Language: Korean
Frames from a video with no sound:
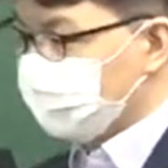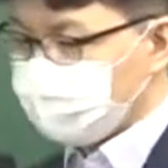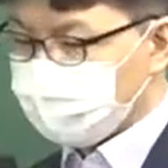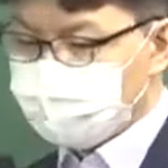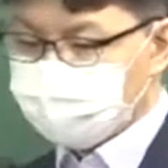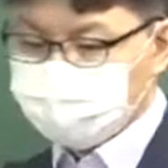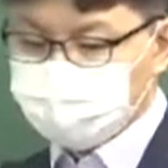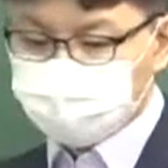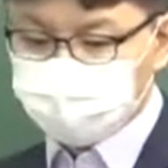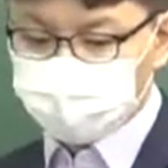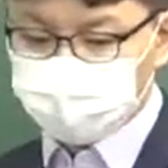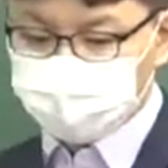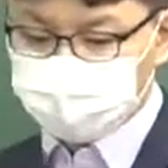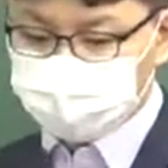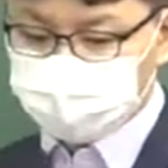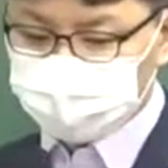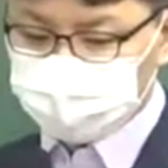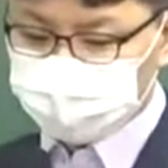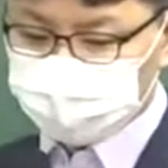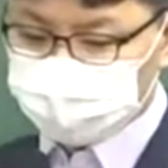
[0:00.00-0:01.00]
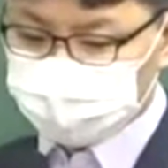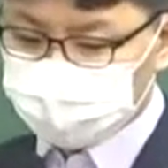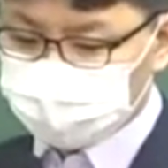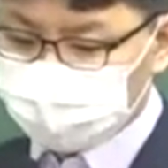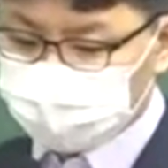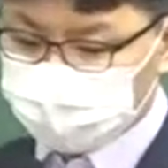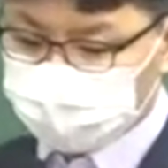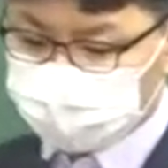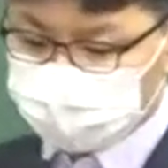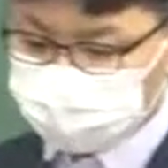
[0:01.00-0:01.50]
민영화를
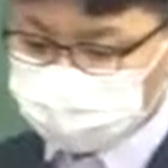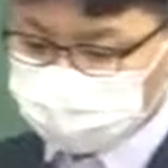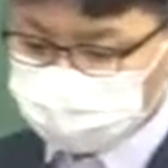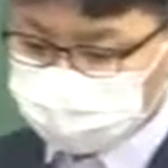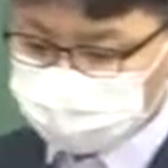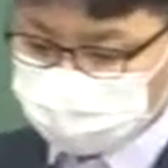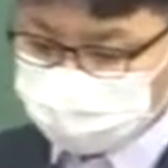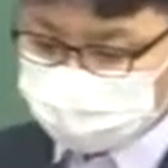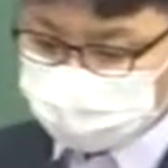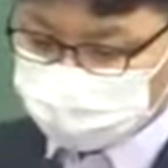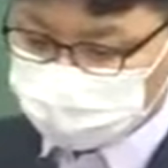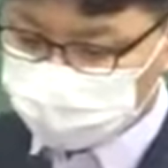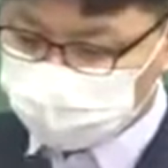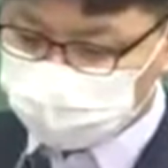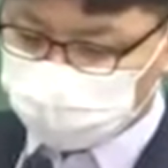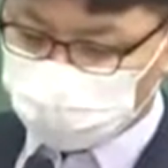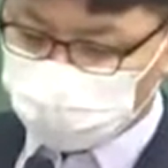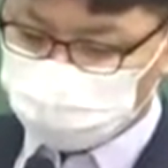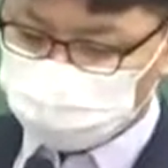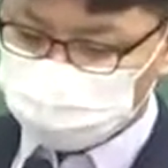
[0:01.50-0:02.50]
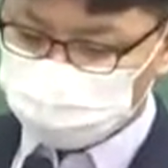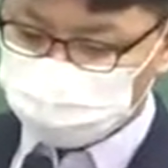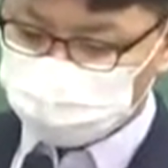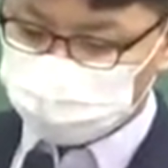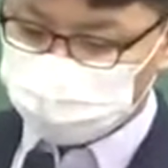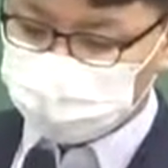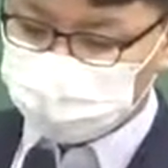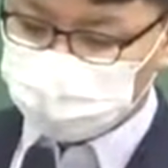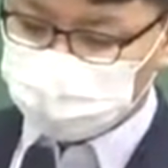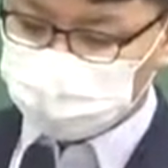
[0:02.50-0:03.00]
우리나라에는 행정과
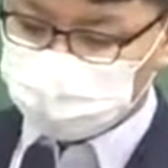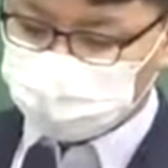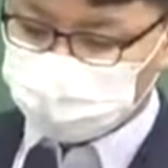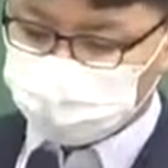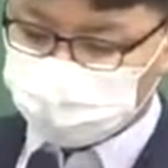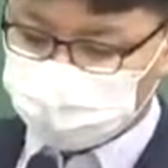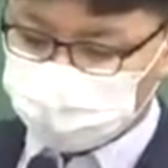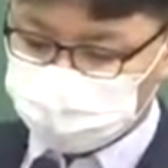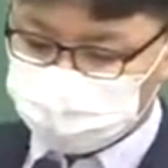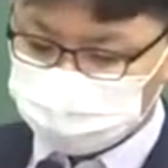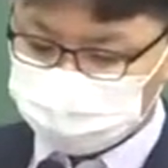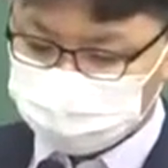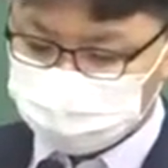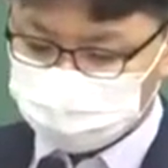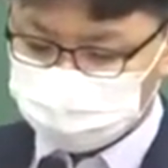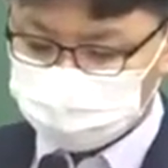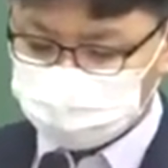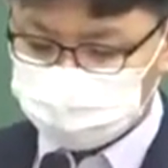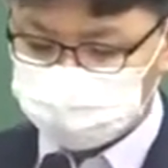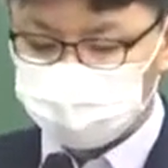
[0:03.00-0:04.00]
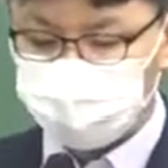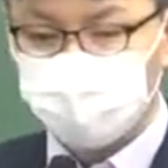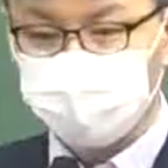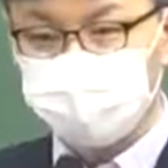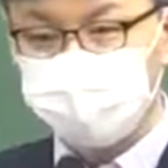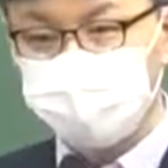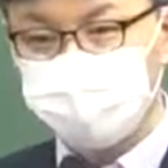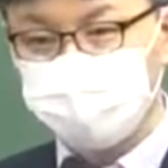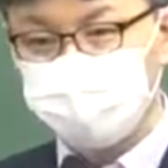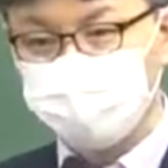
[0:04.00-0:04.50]
민위탁 관련해서 조항이
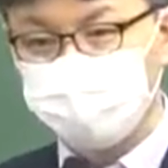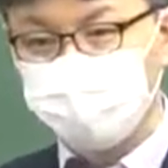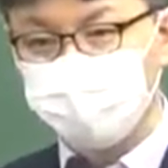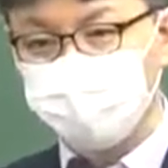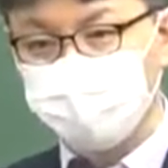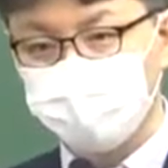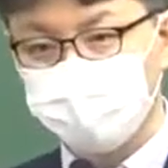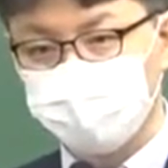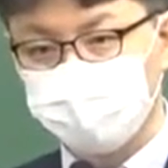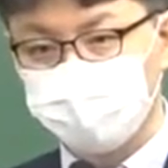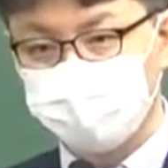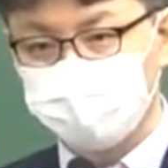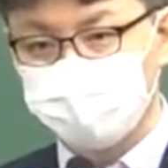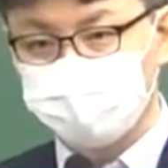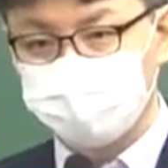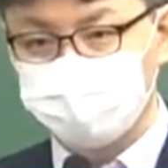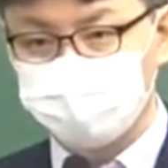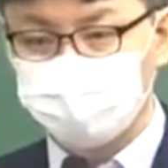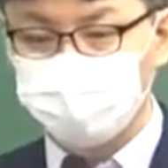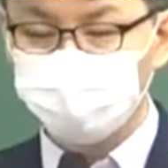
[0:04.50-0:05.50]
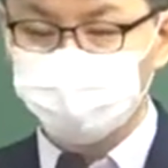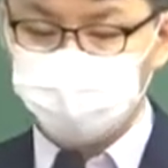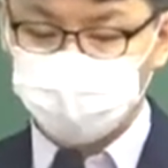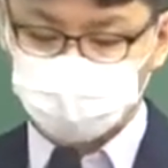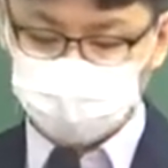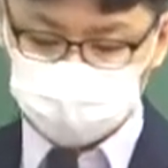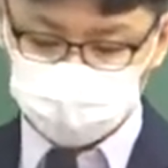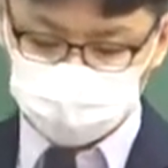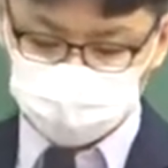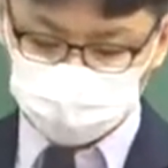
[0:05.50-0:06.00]
있어요. 민간위탁 관련해서 무조건 다
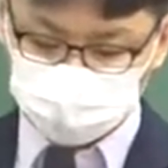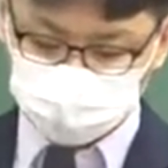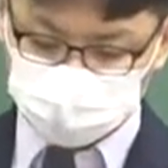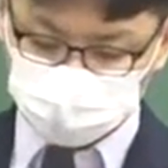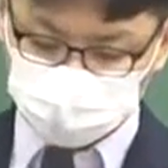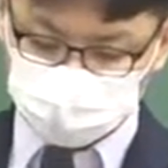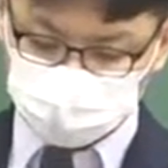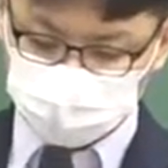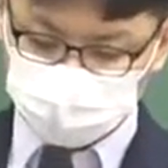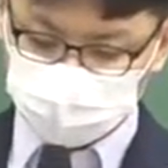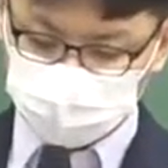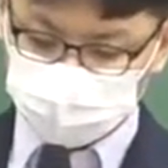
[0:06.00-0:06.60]
되는 게 아니야.